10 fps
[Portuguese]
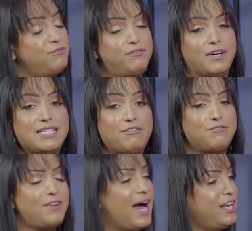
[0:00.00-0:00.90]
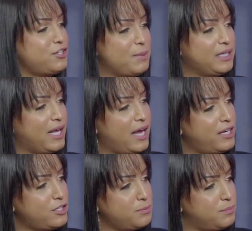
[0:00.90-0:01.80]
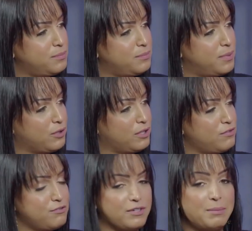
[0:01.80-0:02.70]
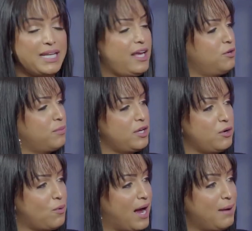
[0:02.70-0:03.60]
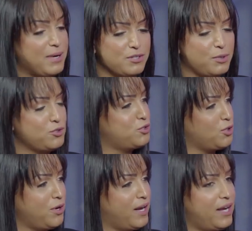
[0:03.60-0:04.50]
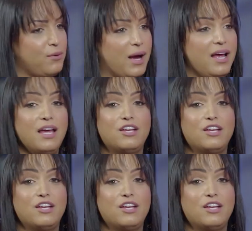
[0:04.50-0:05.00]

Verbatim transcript: fazia várias matérias para o TV Fama, nenhuma IOA, mas o meu sonho era IOA.